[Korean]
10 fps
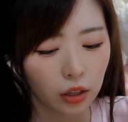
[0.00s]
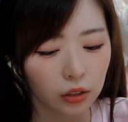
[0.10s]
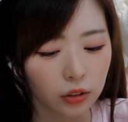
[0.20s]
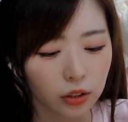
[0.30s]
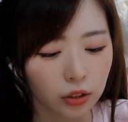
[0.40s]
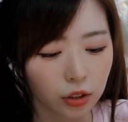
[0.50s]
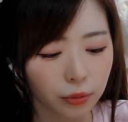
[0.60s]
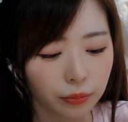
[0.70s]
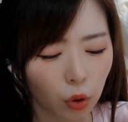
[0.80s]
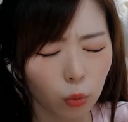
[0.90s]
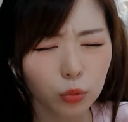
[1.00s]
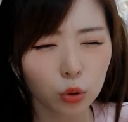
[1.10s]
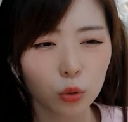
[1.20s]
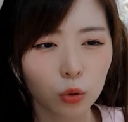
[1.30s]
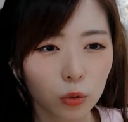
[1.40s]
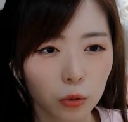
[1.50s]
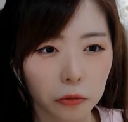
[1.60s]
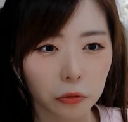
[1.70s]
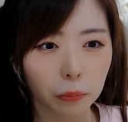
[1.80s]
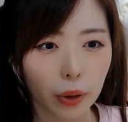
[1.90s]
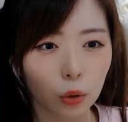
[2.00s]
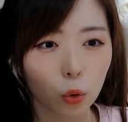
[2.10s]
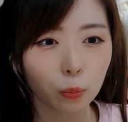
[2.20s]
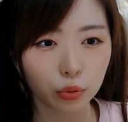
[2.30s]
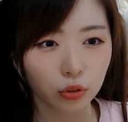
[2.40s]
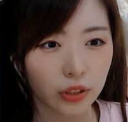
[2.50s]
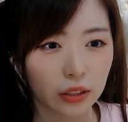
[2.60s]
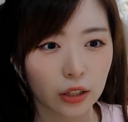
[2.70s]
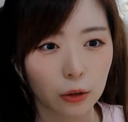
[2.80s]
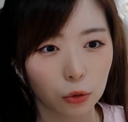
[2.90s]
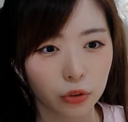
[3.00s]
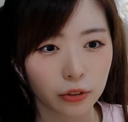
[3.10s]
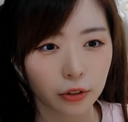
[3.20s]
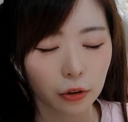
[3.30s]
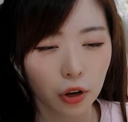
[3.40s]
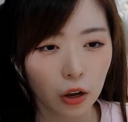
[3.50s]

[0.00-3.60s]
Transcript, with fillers: 지금 엄청 배고픈 상태거든요.